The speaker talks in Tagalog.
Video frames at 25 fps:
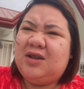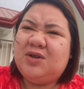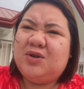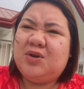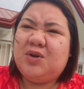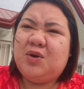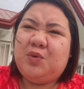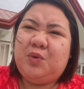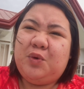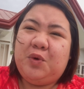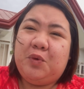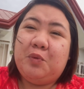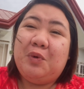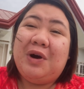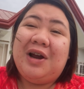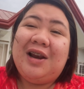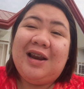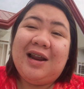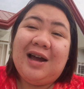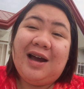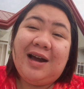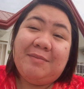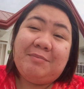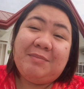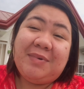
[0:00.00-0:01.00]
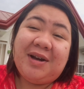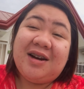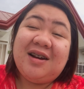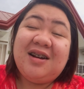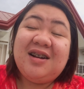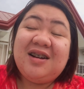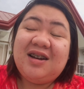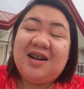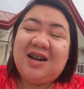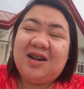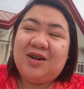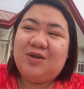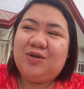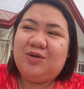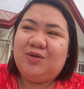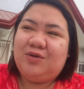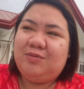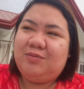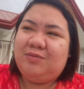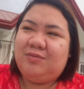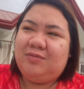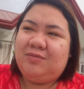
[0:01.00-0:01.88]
ni Zoe, wala. Parang ganon.